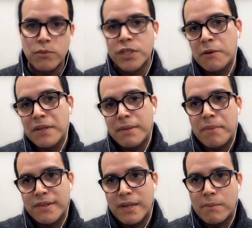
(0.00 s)
Muchas veces
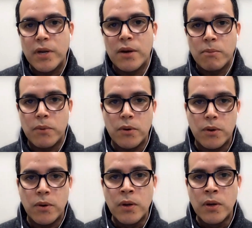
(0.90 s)
pensamos que lo
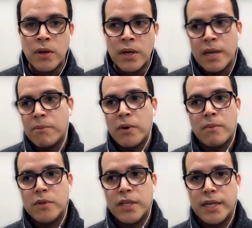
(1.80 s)
poco que
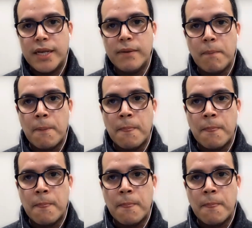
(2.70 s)
podamos tener